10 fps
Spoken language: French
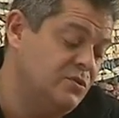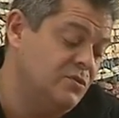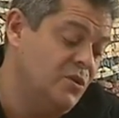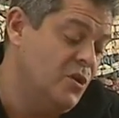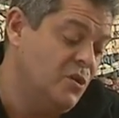
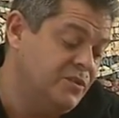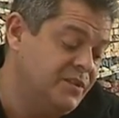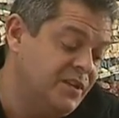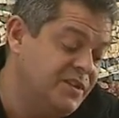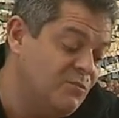Euh,
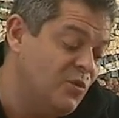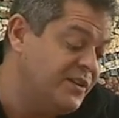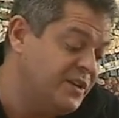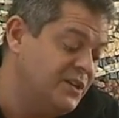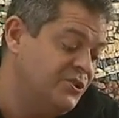c'est un
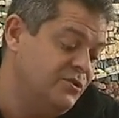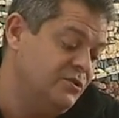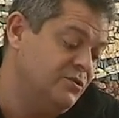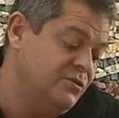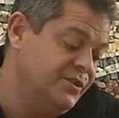témoignage
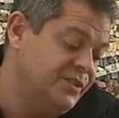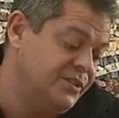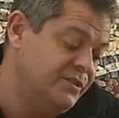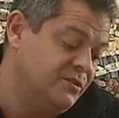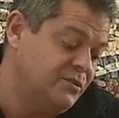de, de cette,